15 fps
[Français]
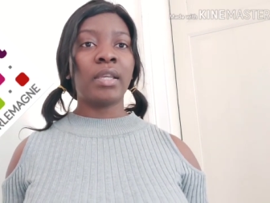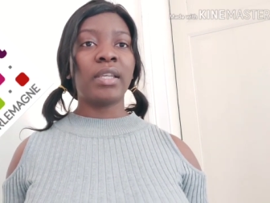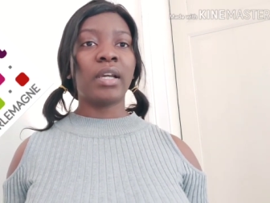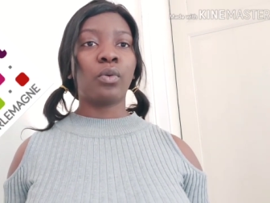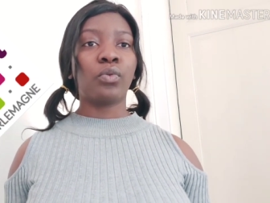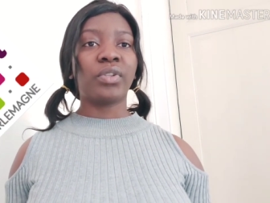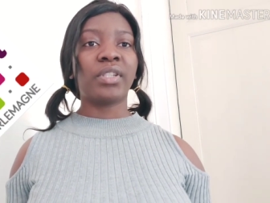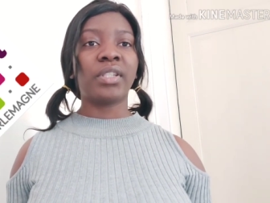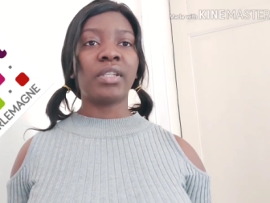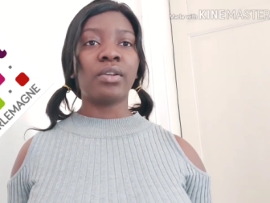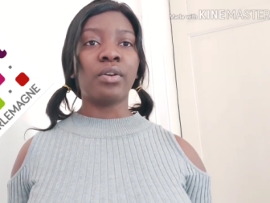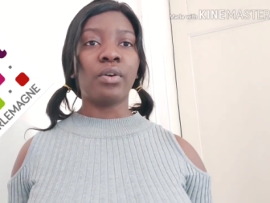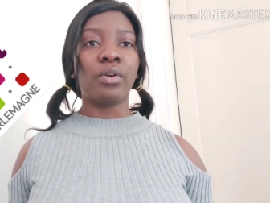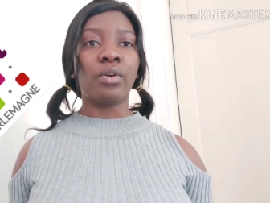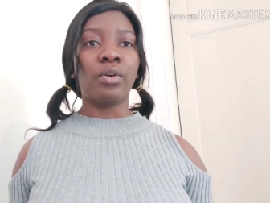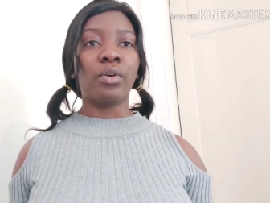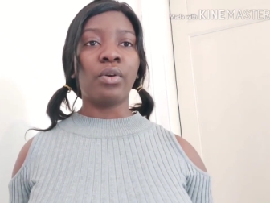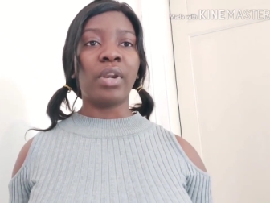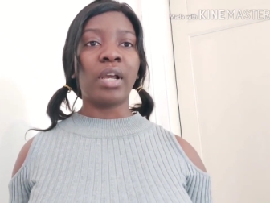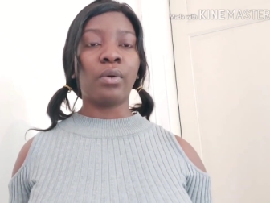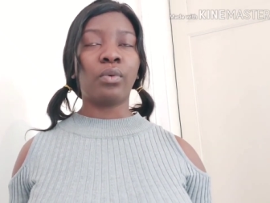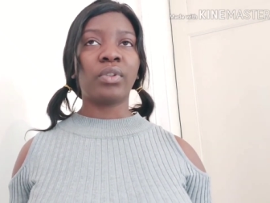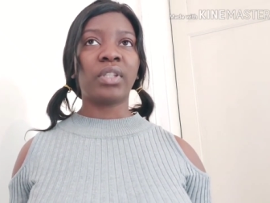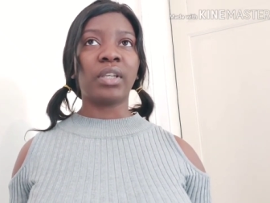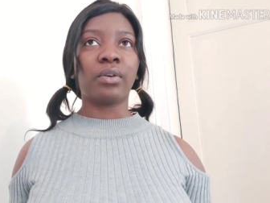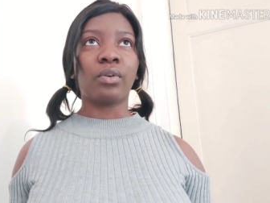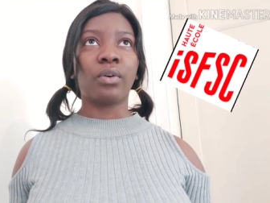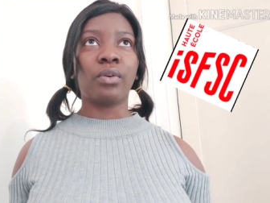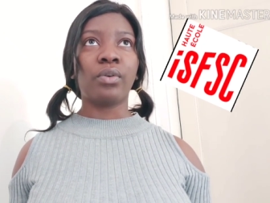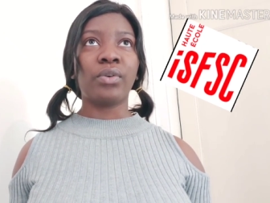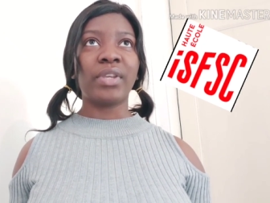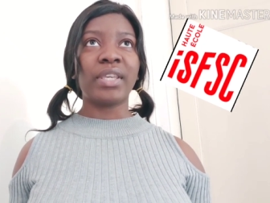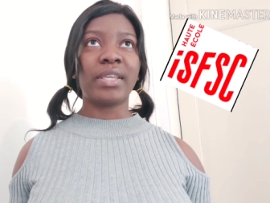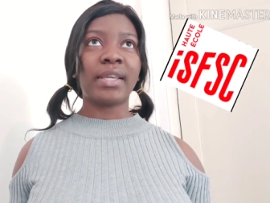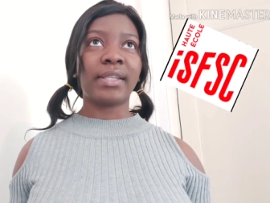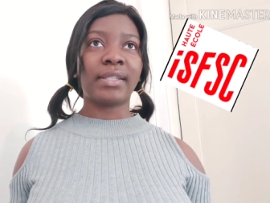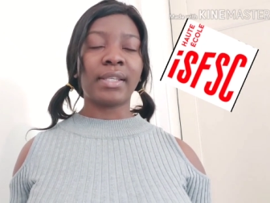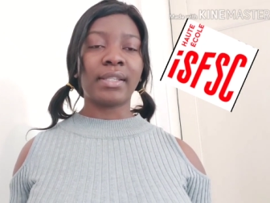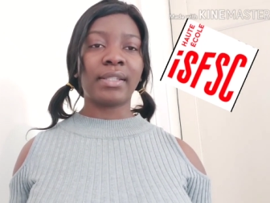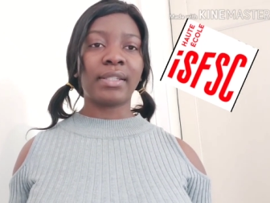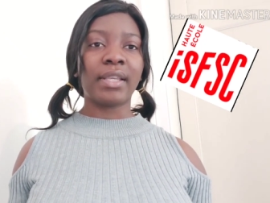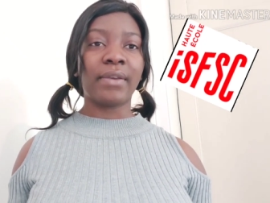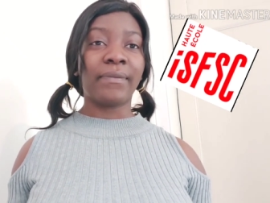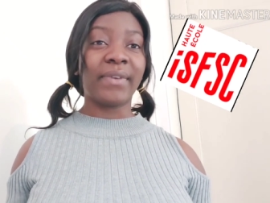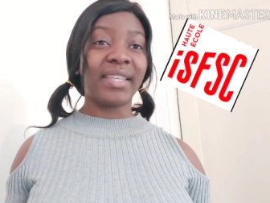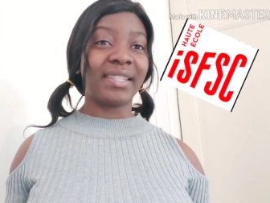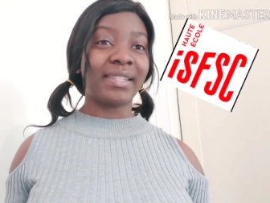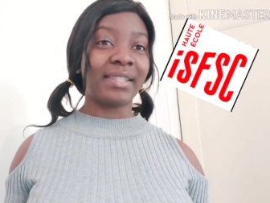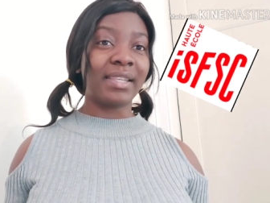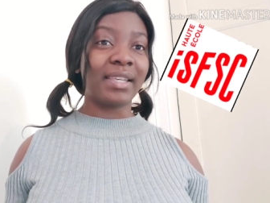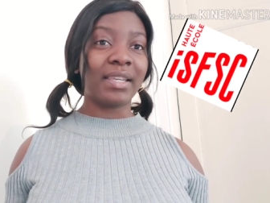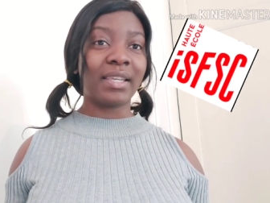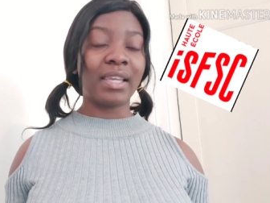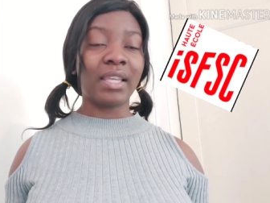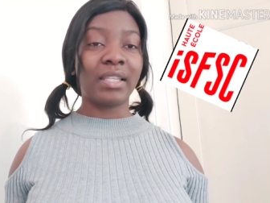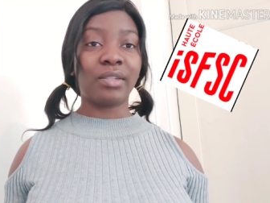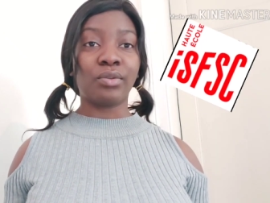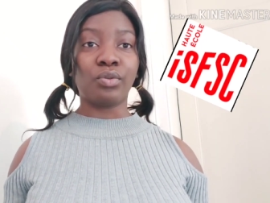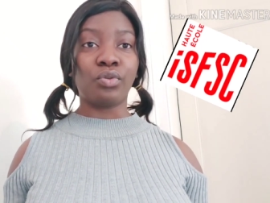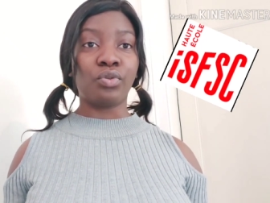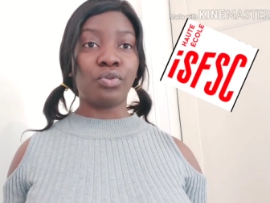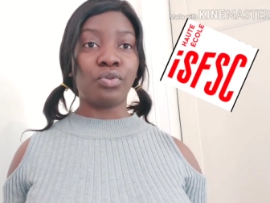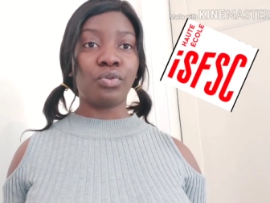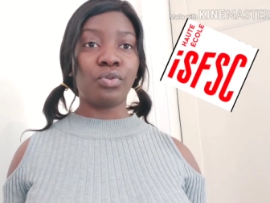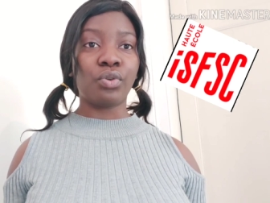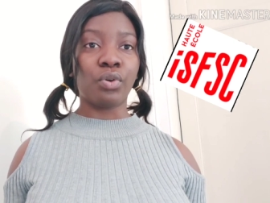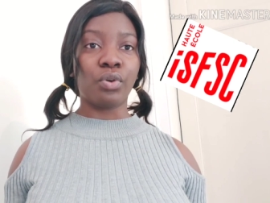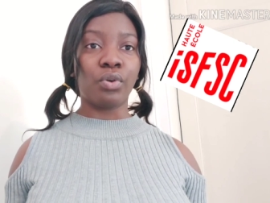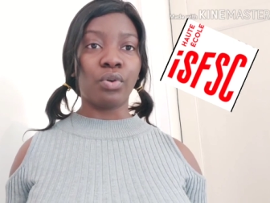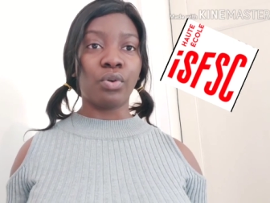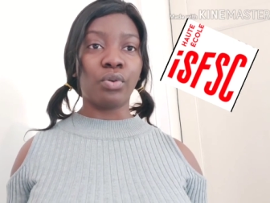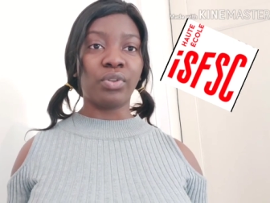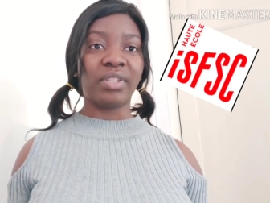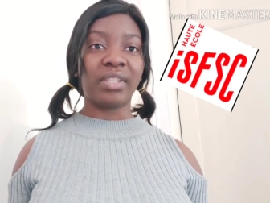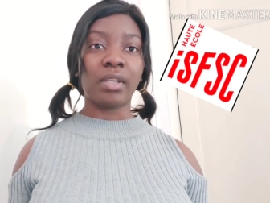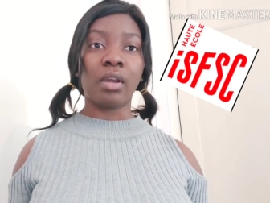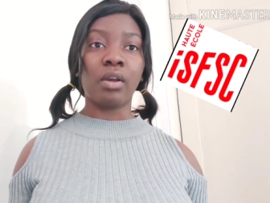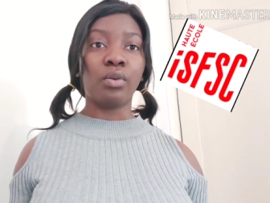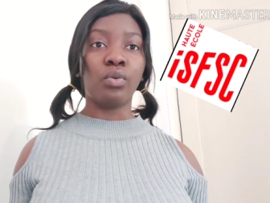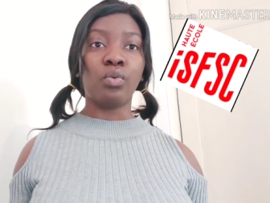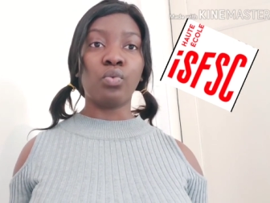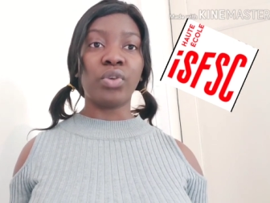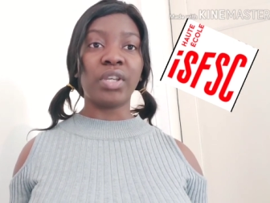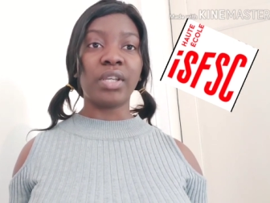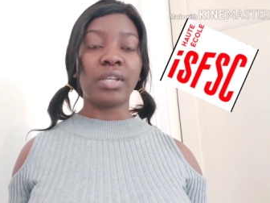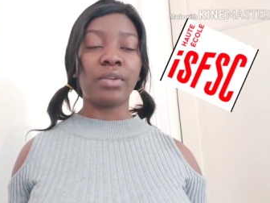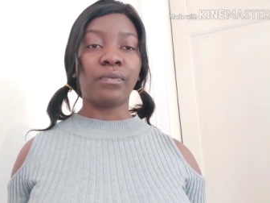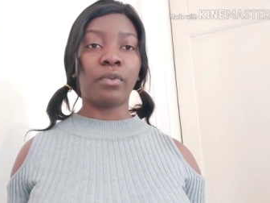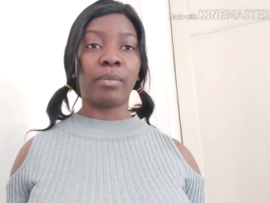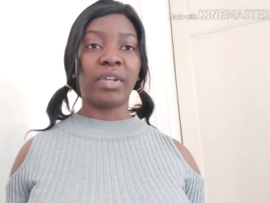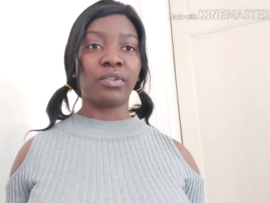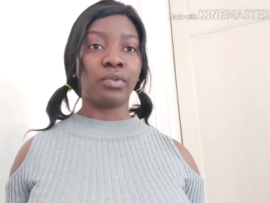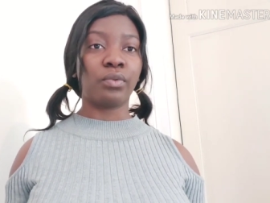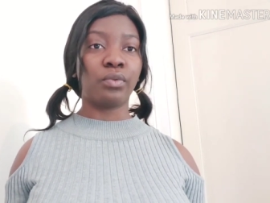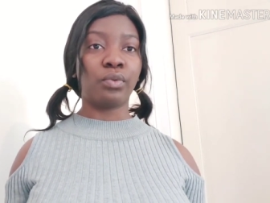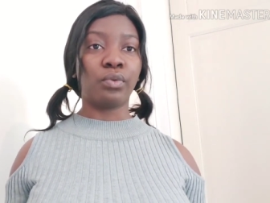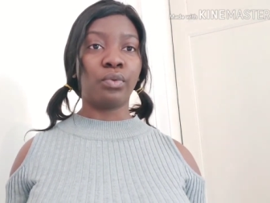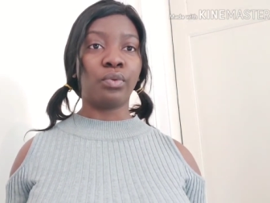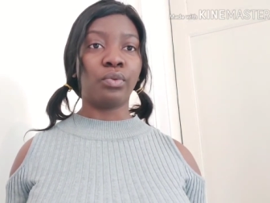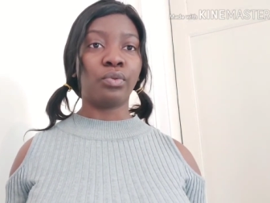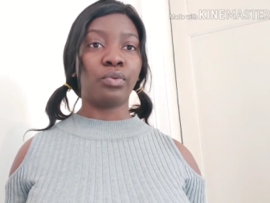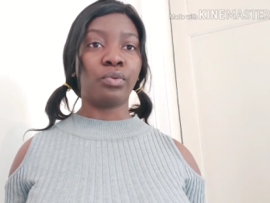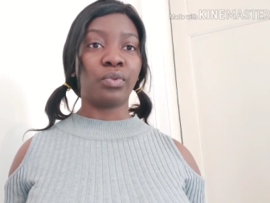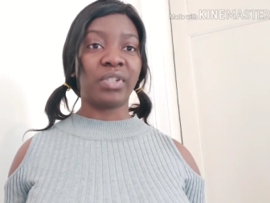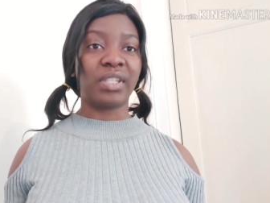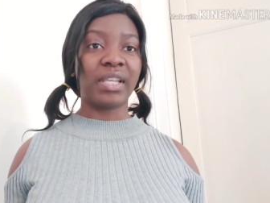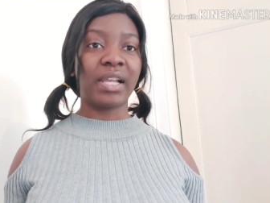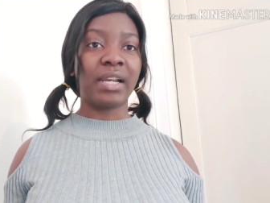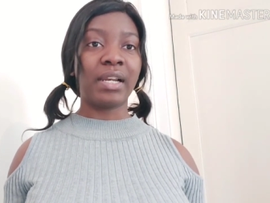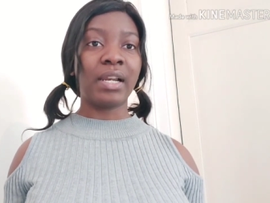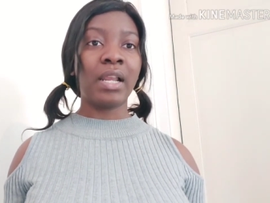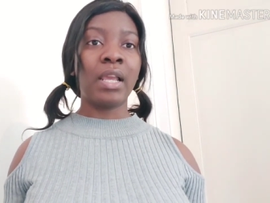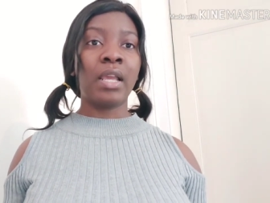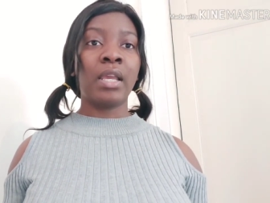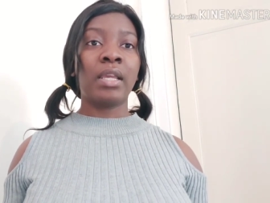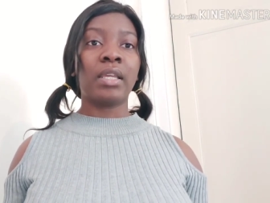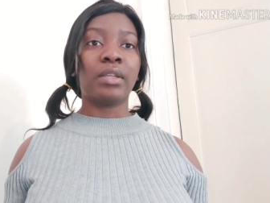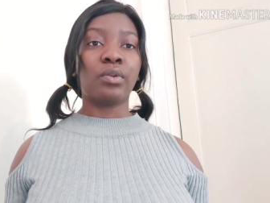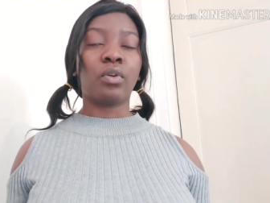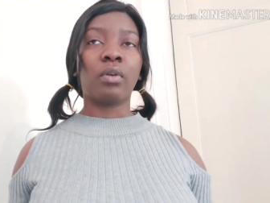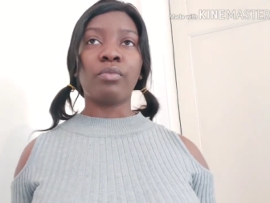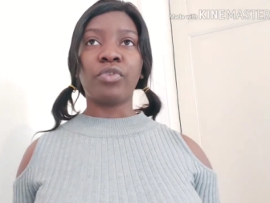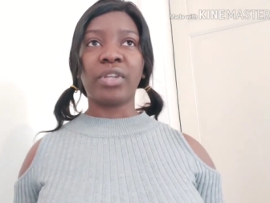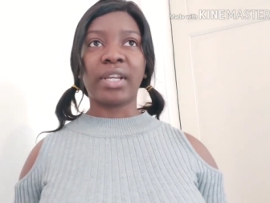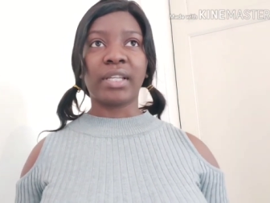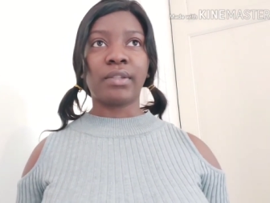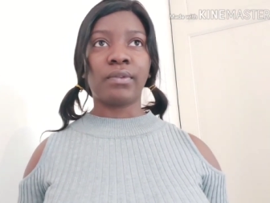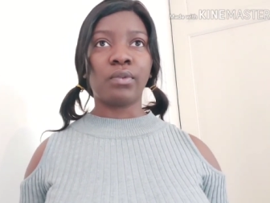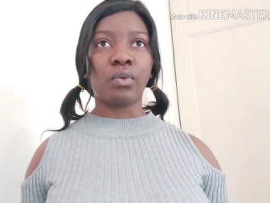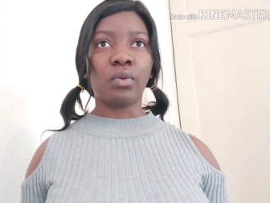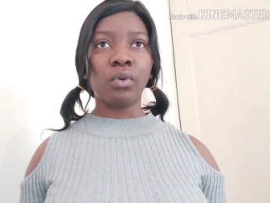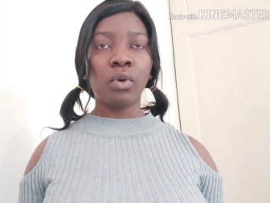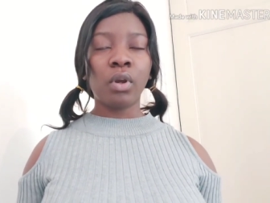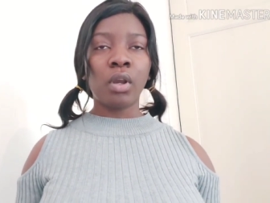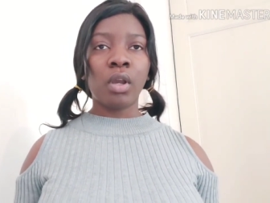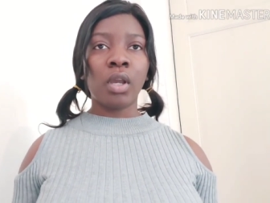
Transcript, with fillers: il y a aussi euh, la haute école, le ISSFSC, Institut euh, Saint-Louis, formation de sociale et de communication.